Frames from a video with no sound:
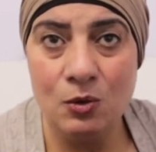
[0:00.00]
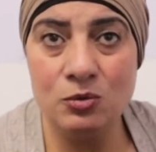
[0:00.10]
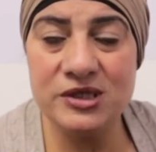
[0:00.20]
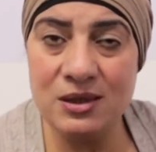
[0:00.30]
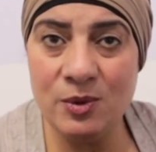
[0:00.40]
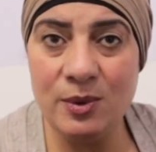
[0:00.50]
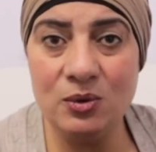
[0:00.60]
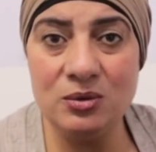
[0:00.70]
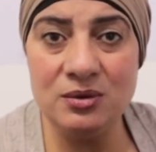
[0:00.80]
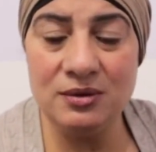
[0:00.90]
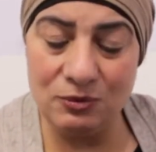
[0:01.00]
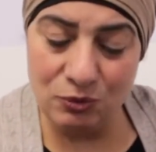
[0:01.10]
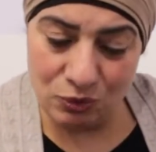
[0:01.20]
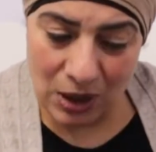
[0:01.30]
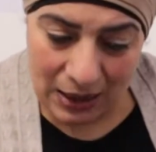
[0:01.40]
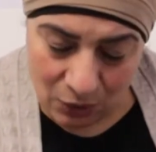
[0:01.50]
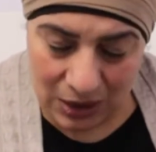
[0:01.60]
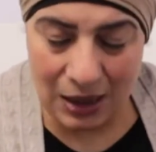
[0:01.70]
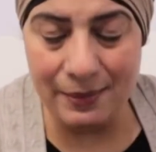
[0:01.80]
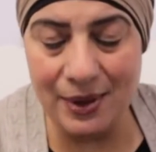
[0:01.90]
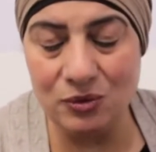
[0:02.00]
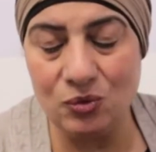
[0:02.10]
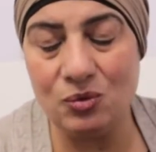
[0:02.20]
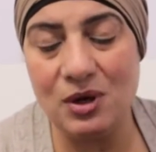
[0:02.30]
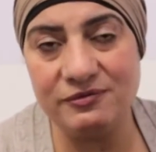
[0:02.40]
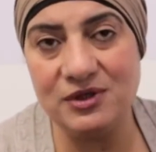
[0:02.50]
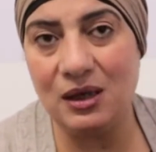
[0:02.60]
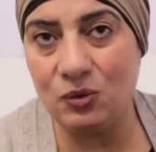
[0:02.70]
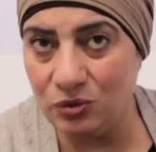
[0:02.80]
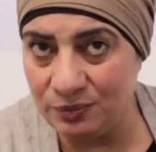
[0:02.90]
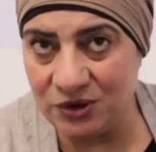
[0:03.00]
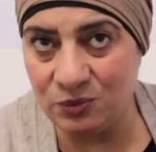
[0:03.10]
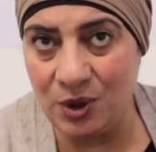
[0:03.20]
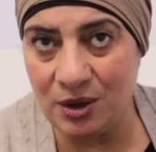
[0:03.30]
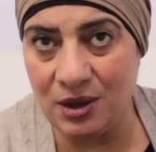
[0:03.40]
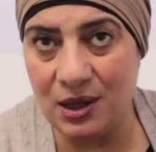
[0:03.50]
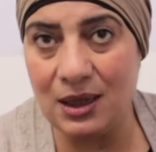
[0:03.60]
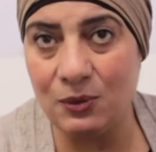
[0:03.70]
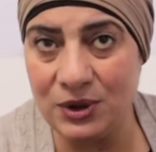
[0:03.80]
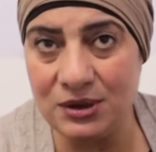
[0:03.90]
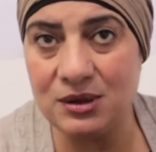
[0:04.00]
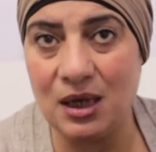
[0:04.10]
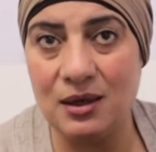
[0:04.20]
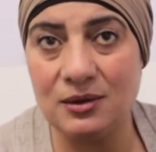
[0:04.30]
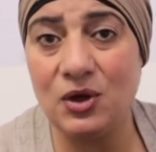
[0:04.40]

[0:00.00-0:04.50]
وزي ما بقول وهقولها برضو وهفضل اقول 100 مره لو انت